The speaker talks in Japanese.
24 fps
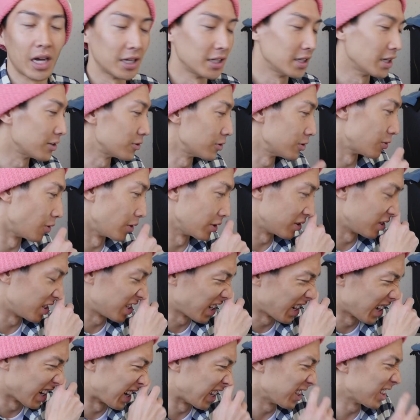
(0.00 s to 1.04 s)
羽田空港行く機
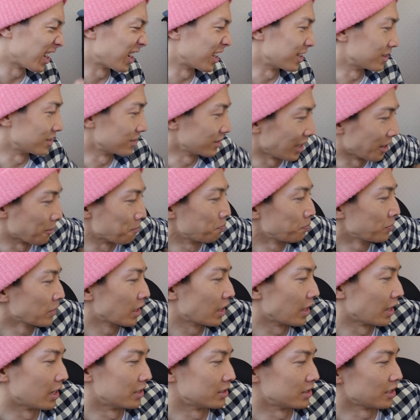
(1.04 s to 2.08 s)
会があったらですね、
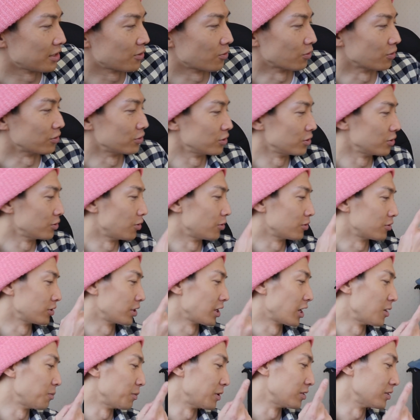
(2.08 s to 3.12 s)
ぜひこの
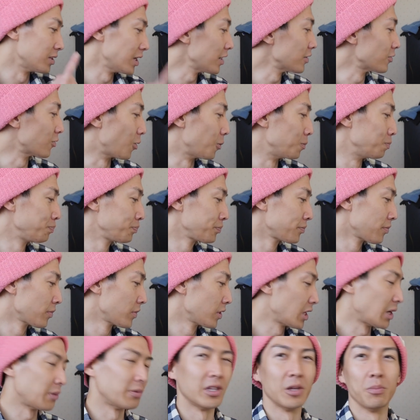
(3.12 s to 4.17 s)
ニューヨークキャラメルサンド
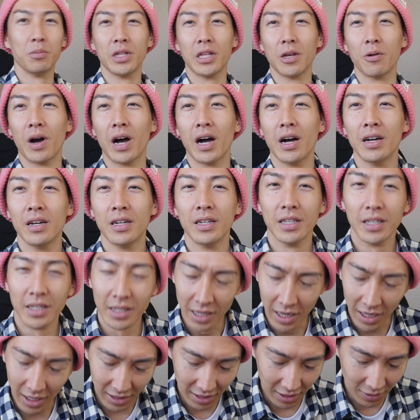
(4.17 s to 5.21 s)
食べてみてはい
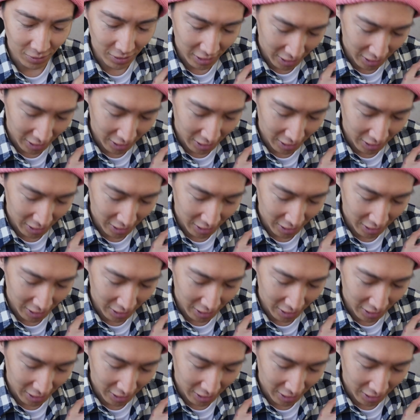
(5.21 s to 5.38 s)
かがでご